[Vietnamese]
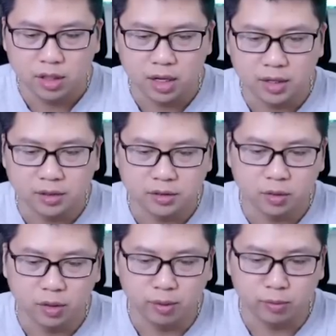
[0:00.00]
Ice
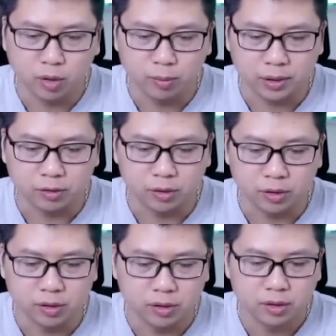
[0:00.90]
Golem có mặt rồi
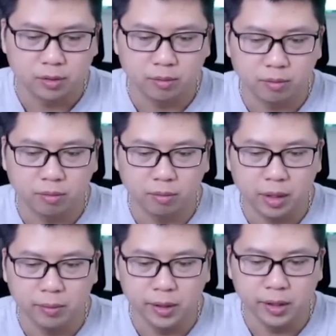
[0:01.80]

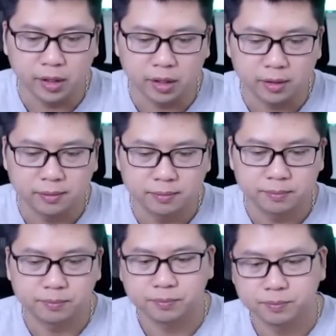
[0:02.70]
Baby này
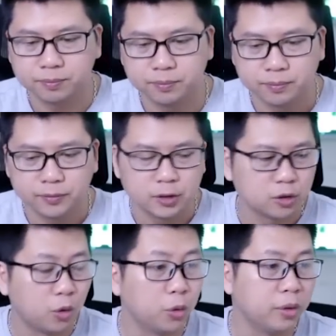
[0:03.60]

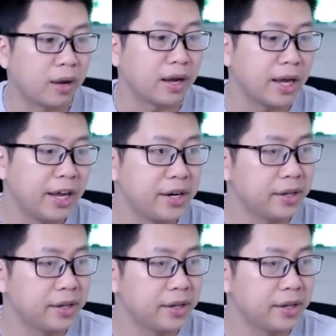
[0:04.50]
Ủi băng hết